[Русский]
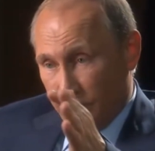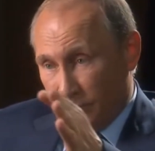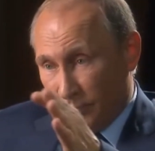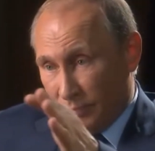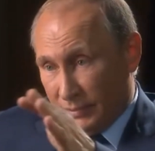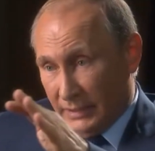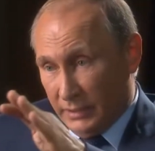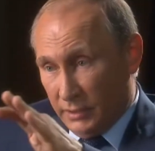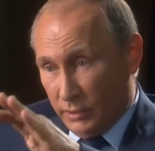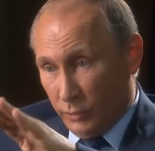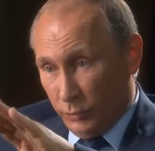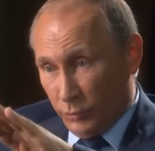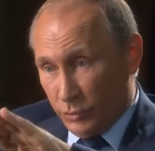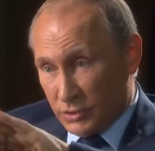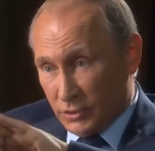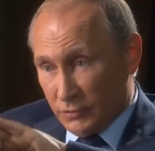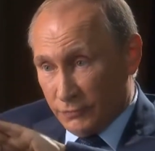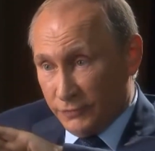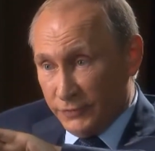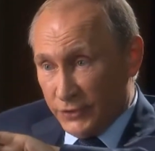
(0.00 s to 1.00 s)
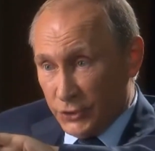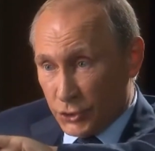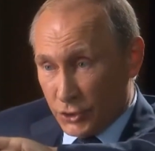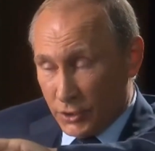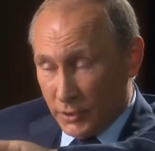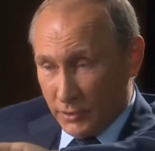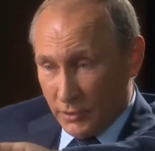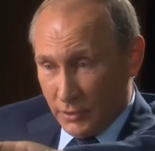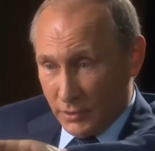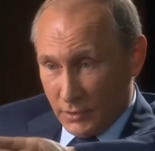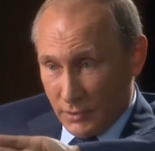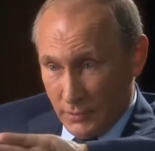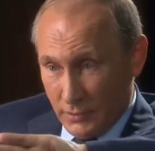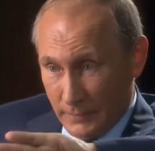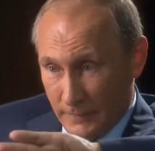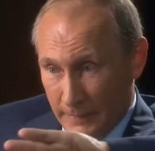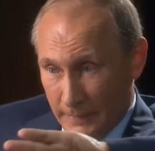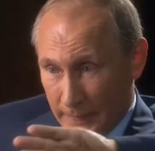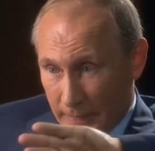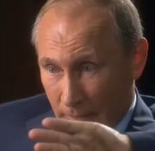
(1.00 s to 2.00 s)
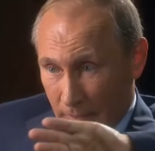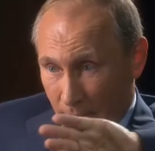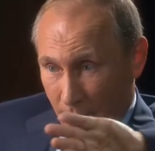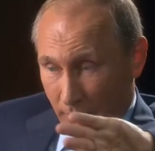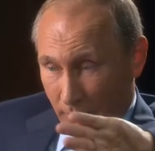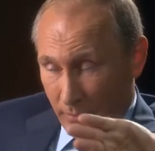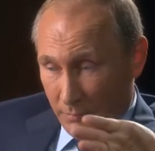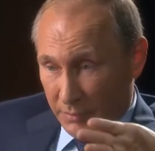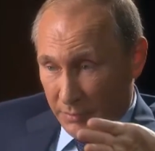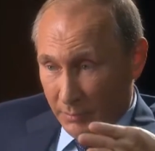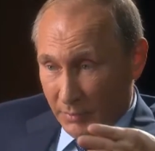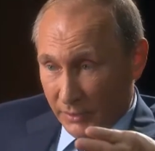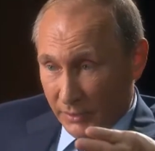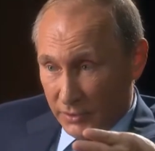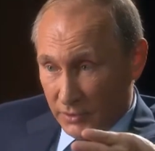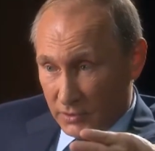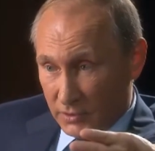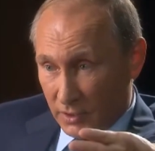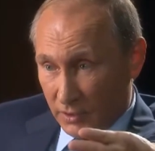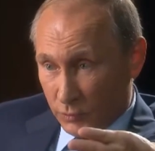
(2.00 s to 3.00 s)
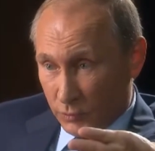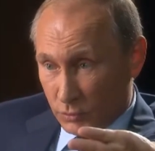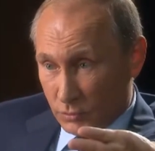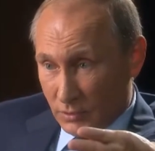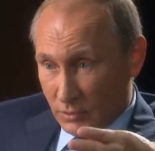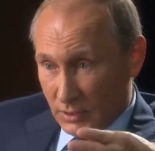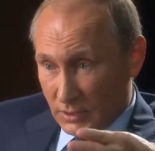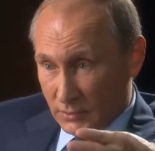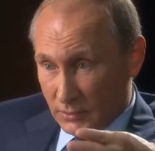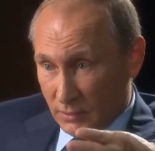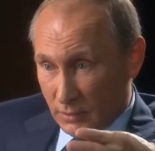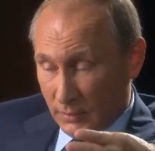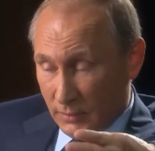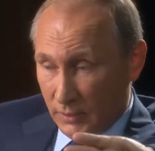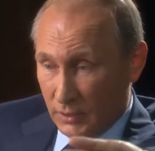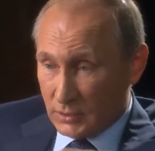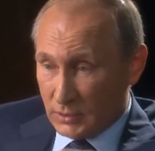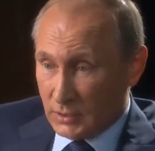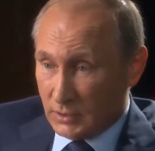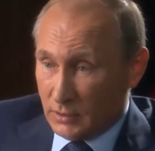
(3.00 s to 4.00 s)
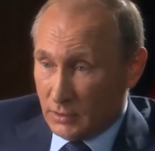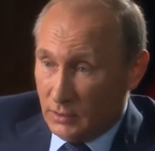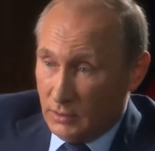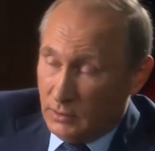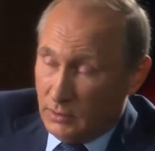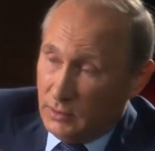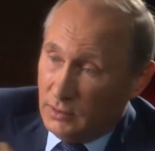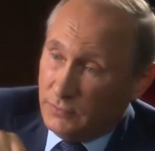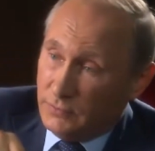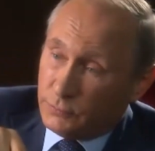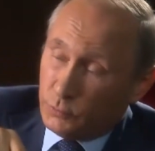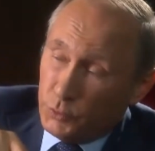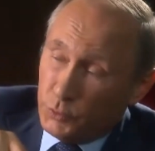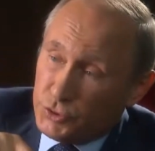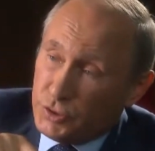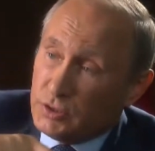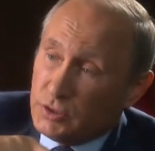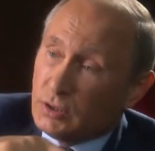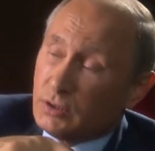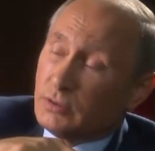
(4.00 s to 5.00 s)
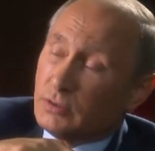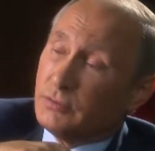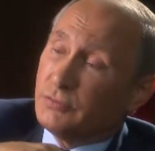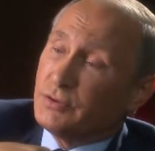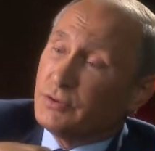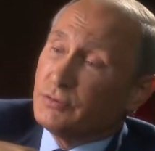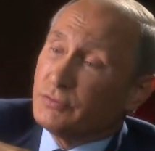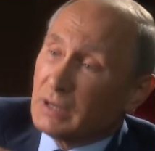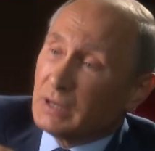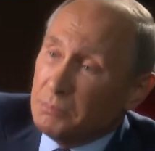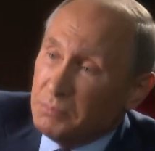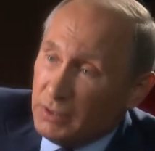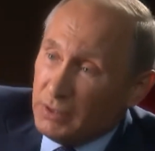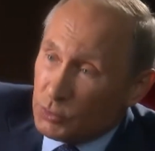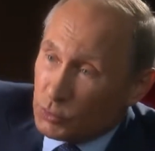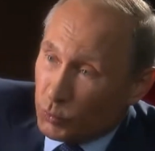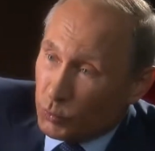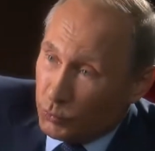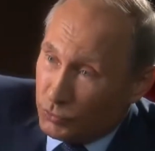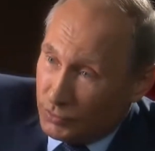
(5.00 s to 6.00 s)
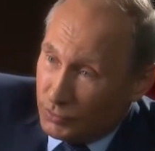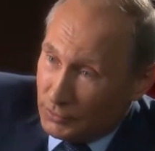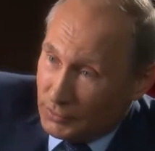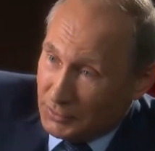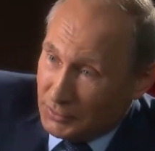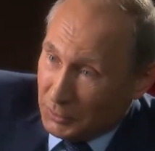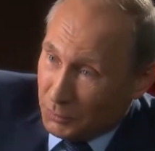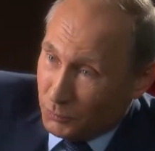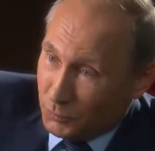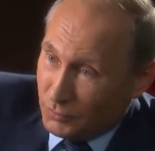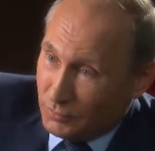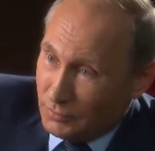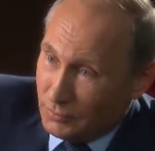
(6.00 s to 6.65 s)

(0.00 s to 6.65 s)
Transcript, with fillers: планируется вычленить прибалтийские государства и, со, и включить их в европейскую систему.